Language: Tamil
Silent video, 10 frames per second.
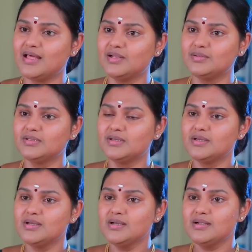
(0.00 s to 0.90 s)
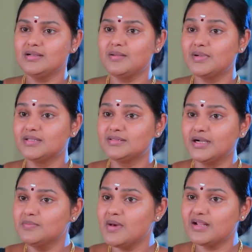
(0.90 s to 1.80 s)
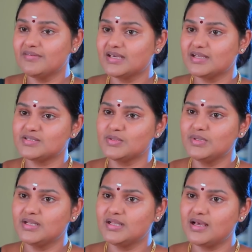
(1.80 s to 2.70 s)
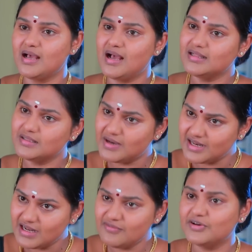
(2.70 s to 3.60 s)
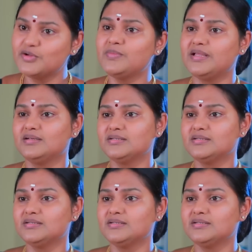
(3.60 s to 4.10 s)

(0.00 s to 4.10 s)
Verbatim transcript: இருந்தாலும் நம்மள தடுமாற வைக்கிற சூழ்நிலை அந்த மாதிரி வரும்